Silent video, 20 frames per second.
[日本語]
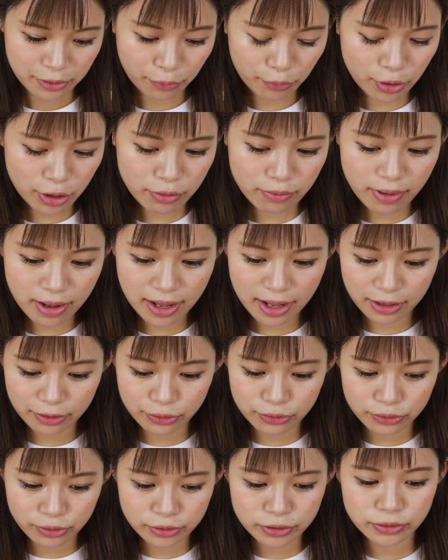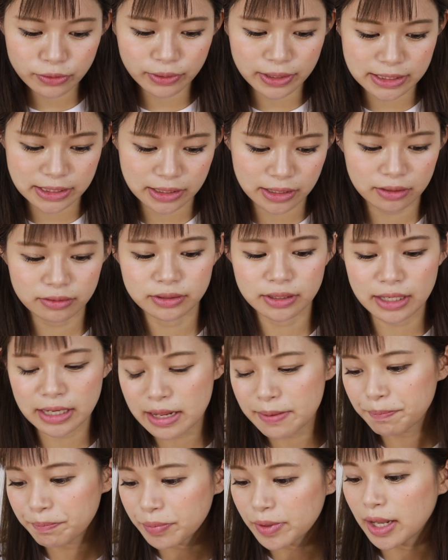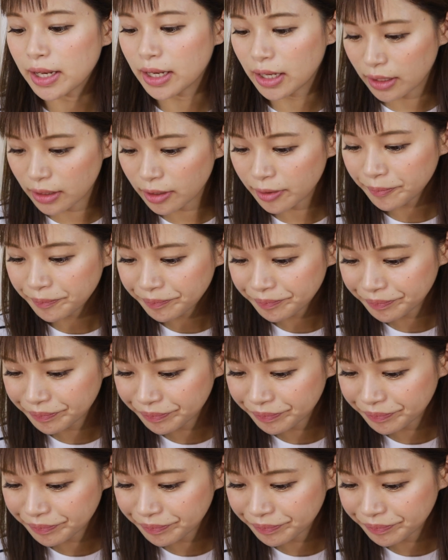これはグロスとかじゃなくてリップやねんな。